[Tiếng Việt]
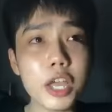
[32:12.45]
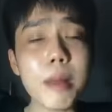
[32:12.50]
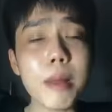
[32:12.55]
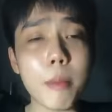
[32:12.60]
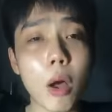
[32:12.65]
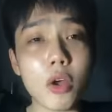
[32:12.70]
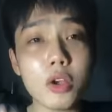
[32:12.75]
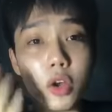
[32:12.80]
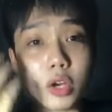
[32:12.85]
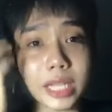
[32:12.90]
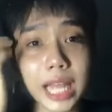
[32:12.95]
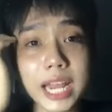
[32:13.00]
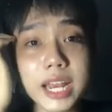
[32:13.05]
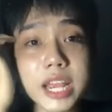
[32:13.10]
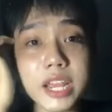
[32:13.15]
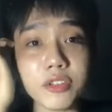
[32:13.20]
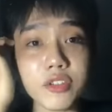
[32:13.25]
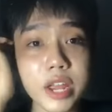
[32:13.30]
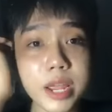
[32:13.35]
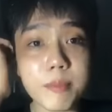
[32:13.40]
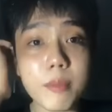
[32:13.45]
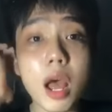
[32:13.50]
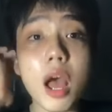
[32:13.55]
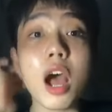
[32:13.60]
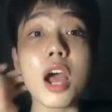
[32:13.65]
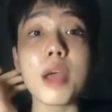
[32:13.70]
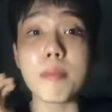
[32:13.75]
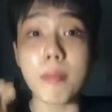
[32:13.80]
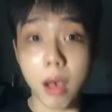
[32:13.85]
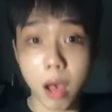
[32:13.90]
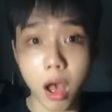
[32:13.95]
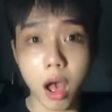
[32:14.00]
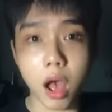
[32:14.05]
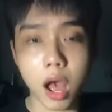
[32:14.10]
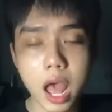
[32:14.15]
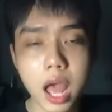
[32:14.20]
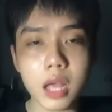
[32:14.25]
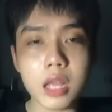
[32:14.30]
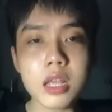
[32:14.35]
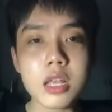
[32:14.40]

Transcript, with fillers: mà mọi người thấy livestream nó hơi mờ á